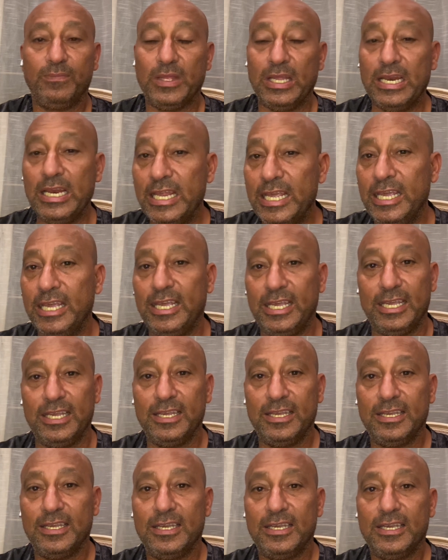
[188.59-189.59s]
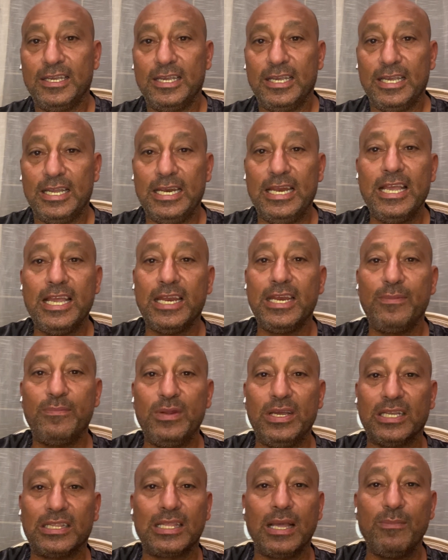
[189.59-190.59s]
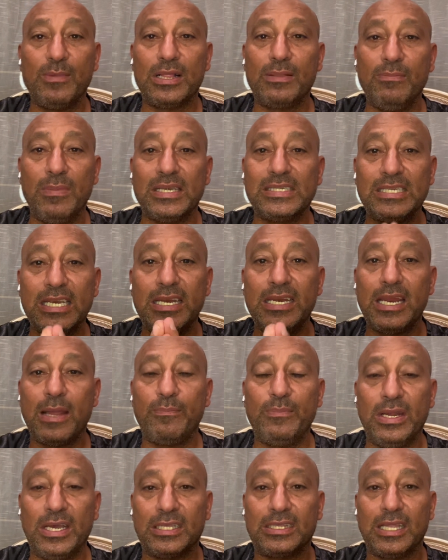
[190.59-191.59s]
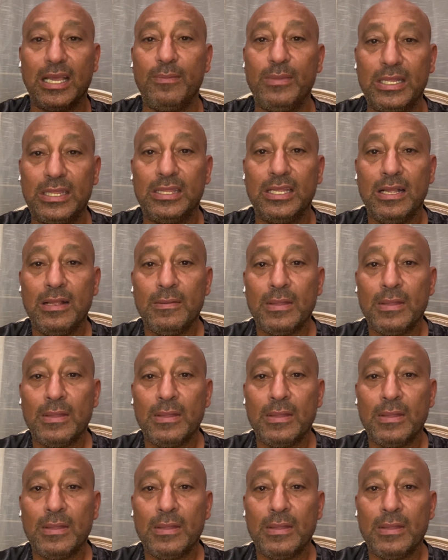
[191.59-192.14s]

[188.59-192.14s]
ليه ليه احنا بنعتمد ما زلنا بنعتمد